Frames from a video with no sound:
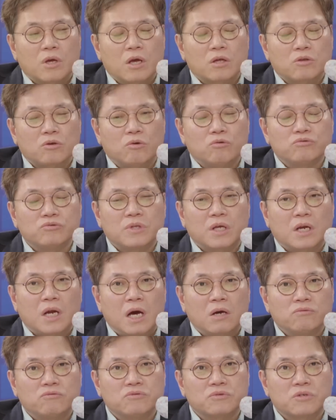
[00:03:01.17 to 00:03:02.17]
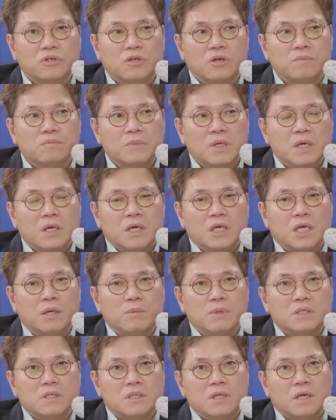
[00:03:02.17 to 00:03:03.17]
더군다나 한국처럼
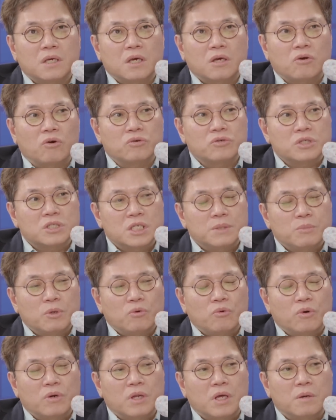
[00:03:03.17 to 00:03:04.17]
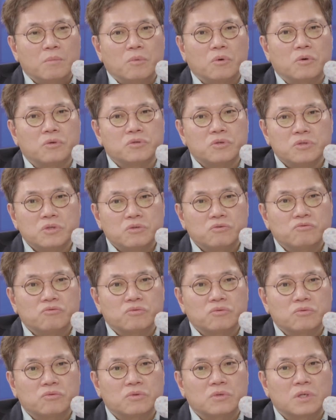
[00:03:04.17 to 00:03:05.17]
이미 이제 세계 경제 10위권의 뭐
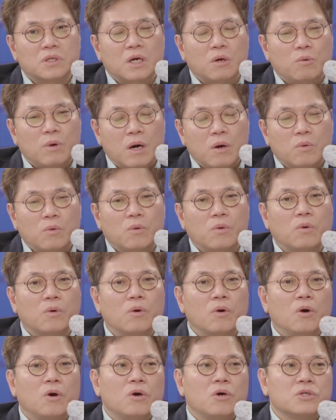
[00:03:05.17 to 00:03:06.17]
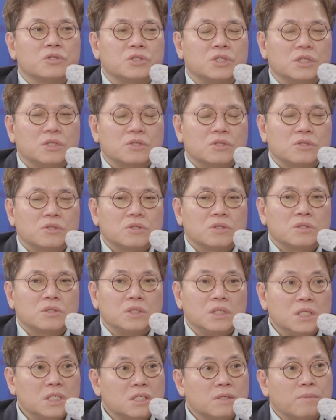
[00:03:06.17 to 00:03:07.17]
선진국이라고 하고
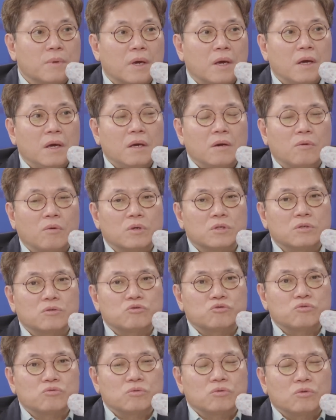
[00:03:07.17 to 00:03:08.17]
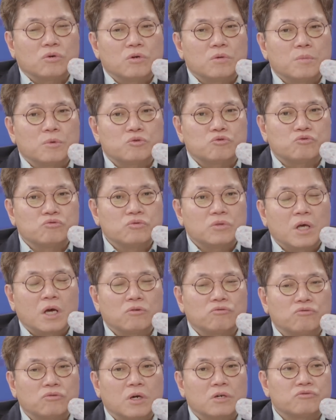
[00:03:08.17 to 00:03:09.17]
G20의 뭐 음. 거의 뭐
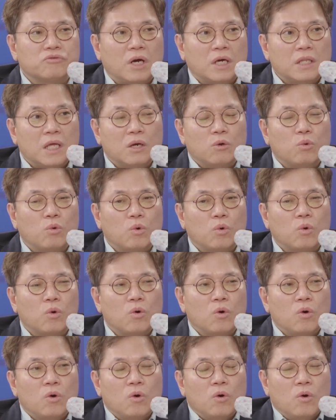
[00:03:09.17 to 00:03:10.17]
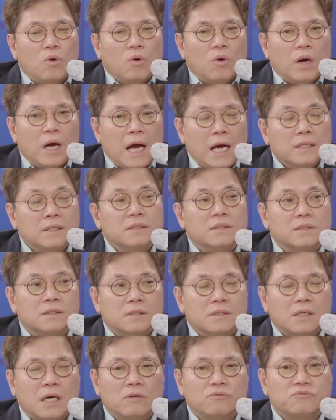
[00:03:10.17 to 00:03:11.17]
중대한 국가 중 하나라고 하는
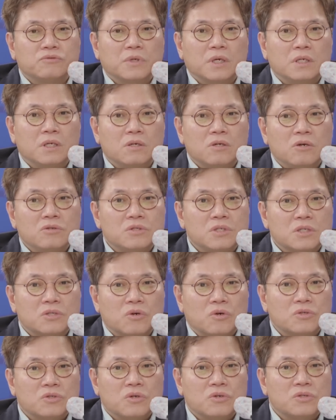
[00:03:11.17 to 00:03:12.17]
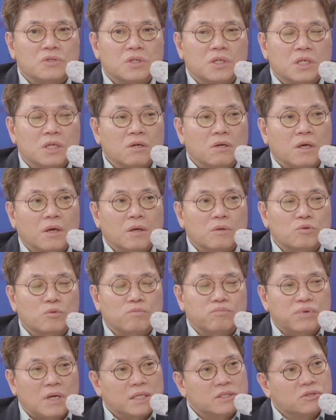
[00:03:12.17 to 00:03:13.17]
그 한국의 이런 현재 정치 현실이 이렇게 좀
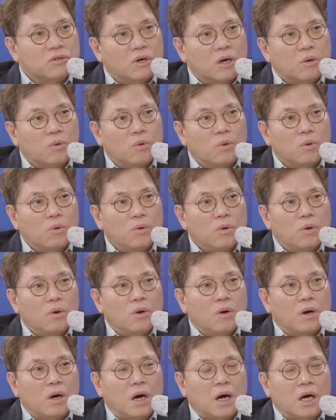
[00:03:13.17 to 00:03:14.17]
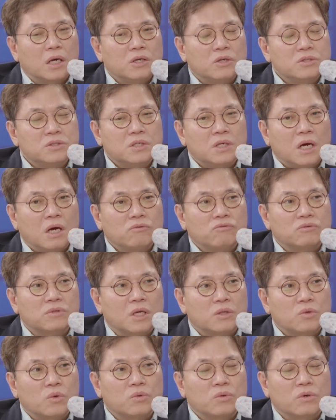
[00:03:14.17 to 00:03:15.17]
불안정하고 네. 아 현재 한국 음.
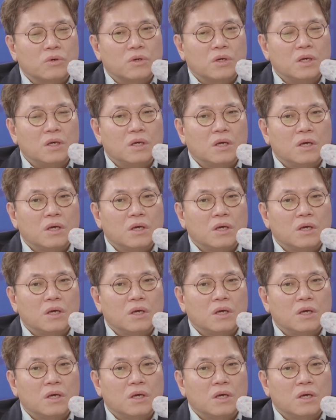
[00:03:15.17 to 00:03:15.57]
대통령이